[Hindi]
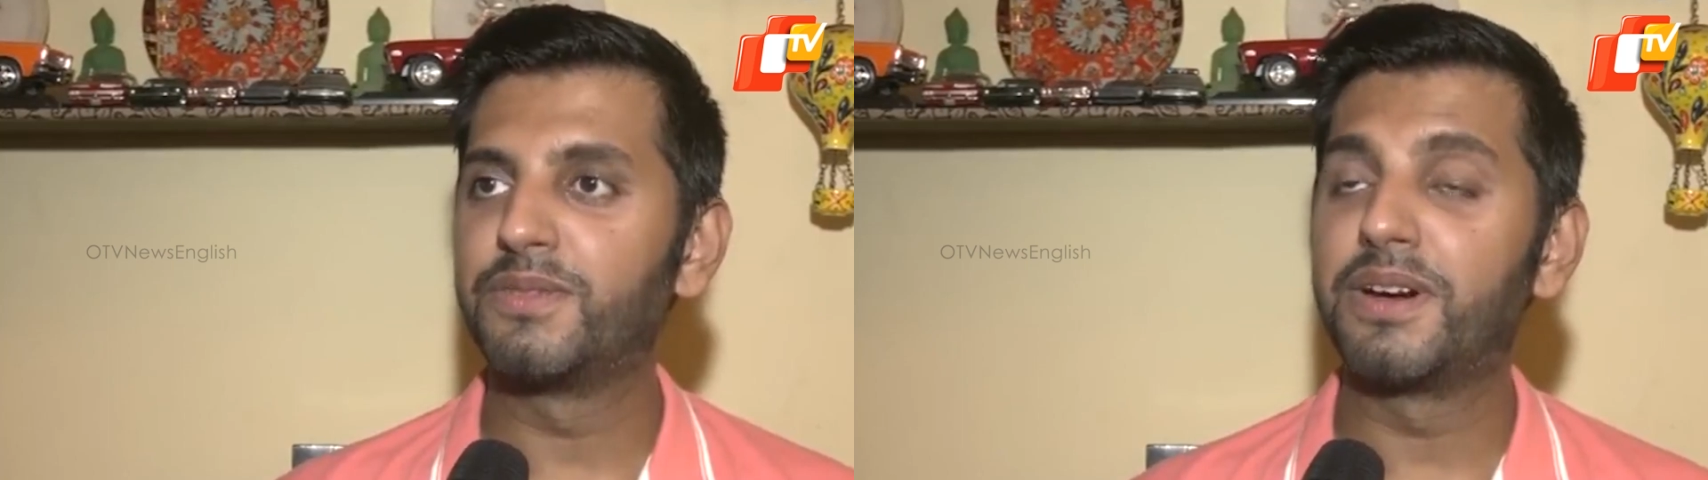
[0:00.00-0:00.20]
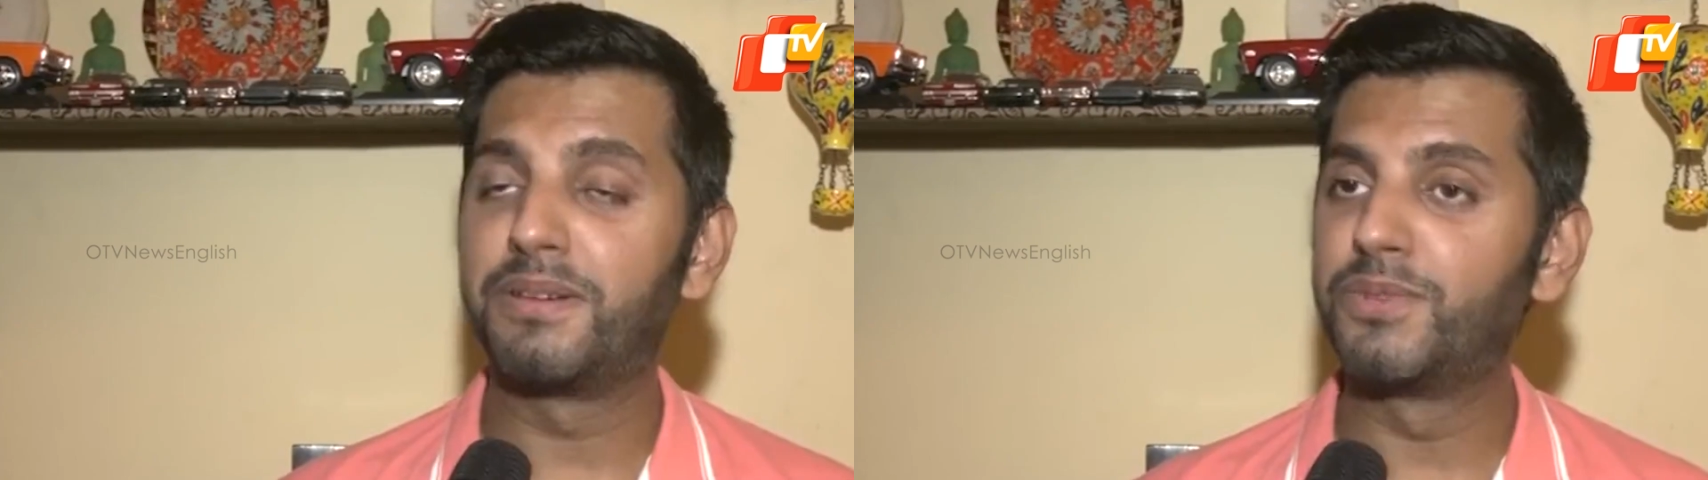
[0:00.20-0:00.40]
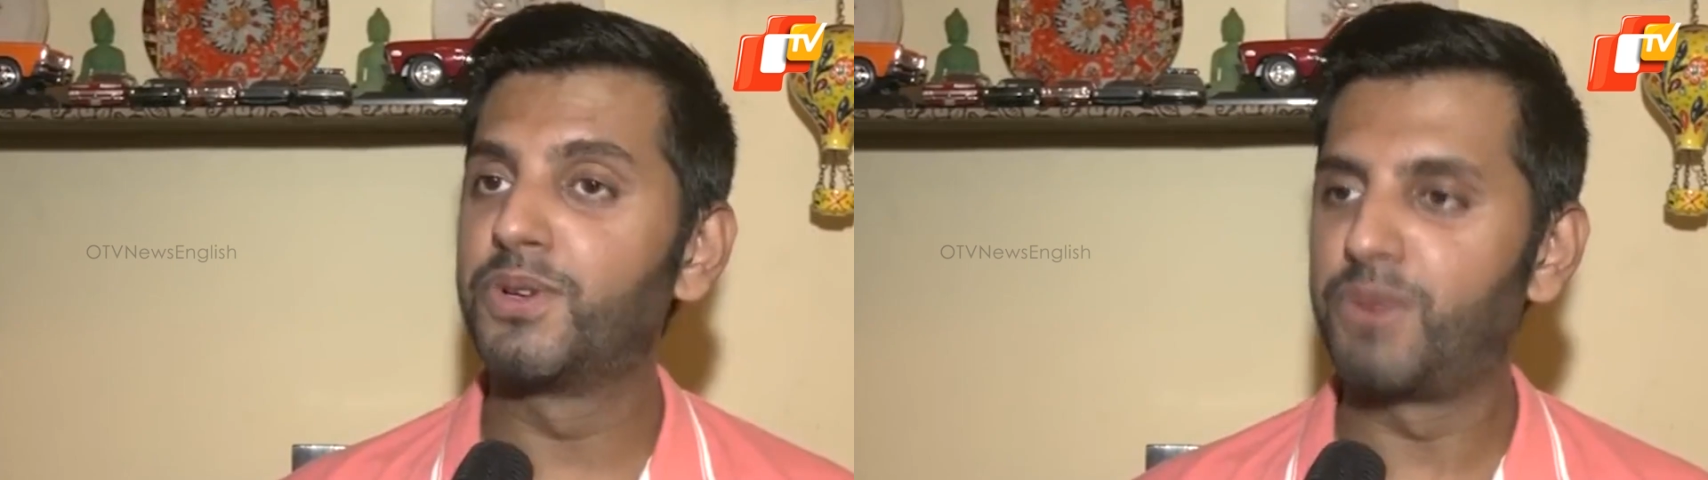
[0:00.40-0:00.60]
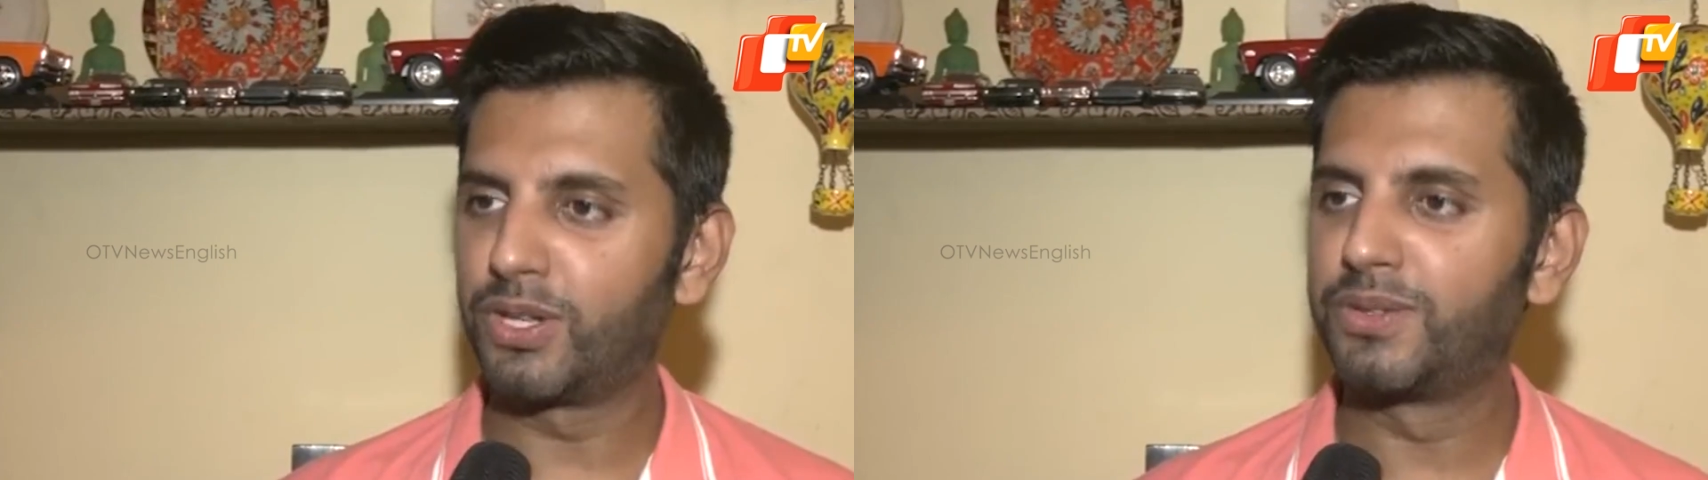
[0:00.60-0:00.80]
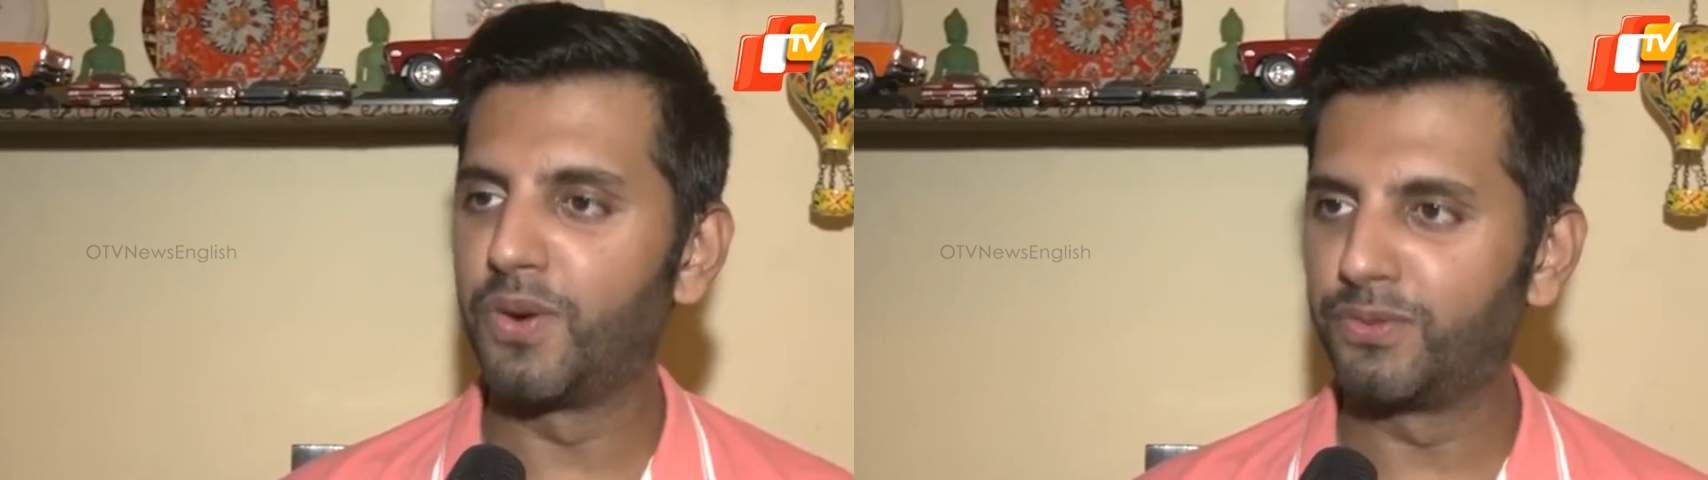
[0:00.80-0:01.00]
so, हम लोग
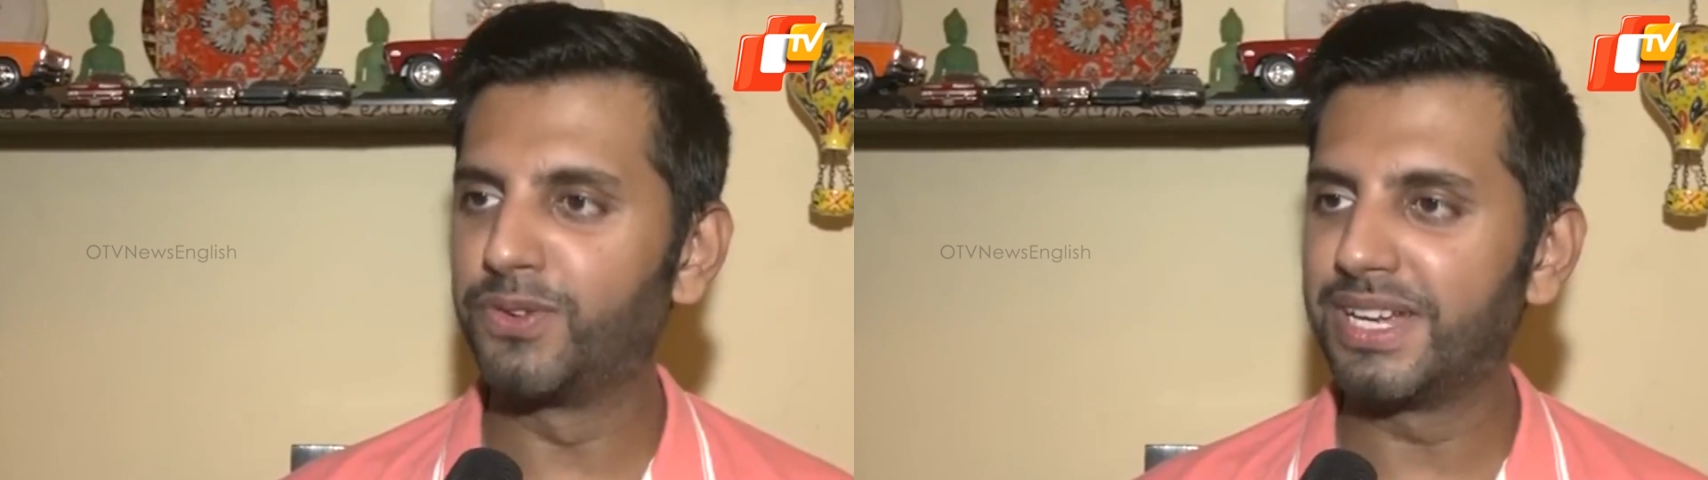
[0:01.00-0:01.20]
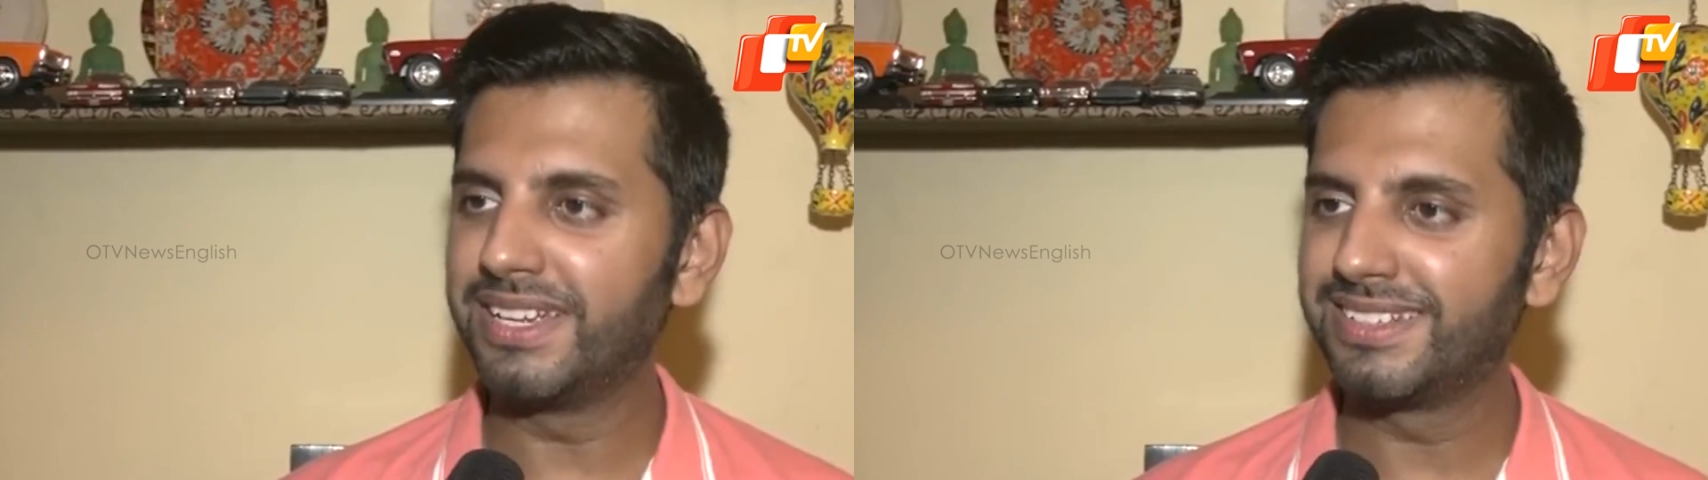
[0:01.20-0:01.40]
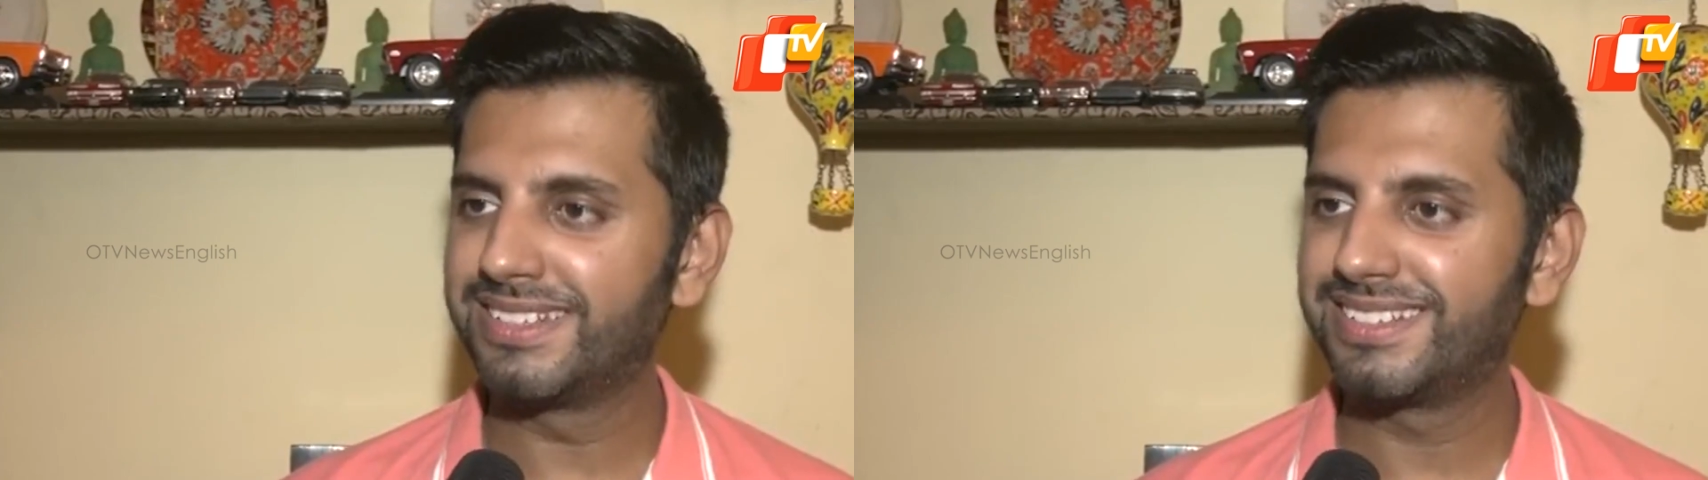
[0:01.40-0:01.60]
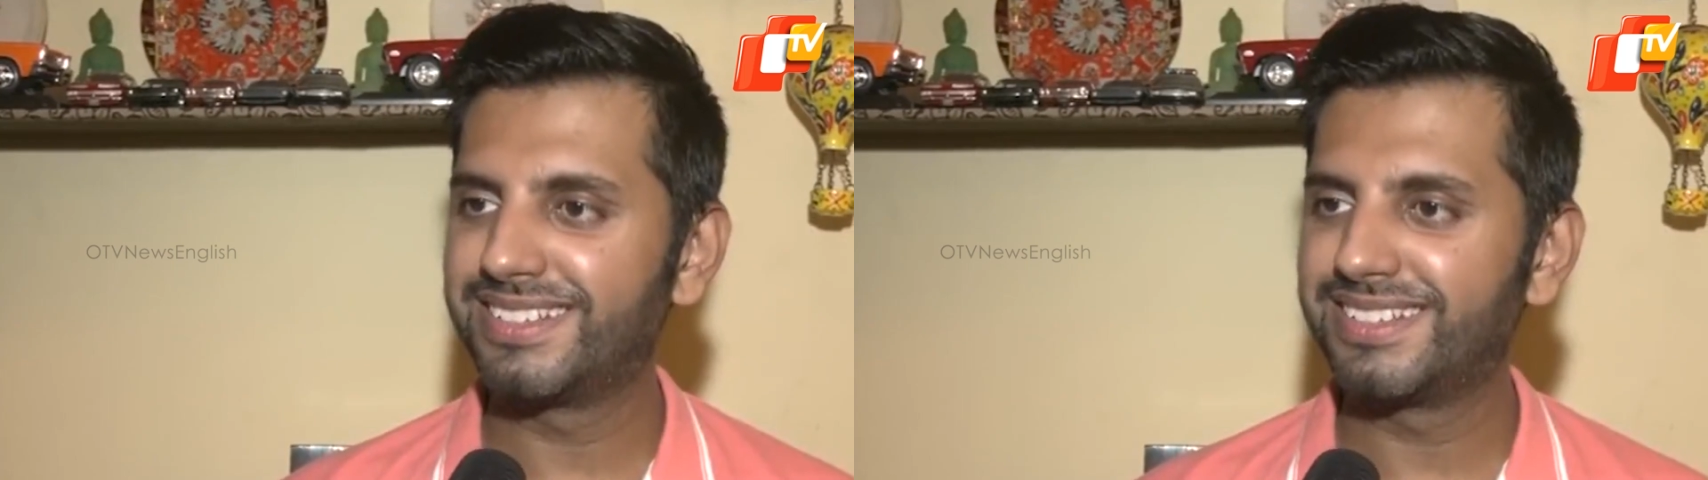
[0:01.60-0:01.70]
बहुत होपफुल हैं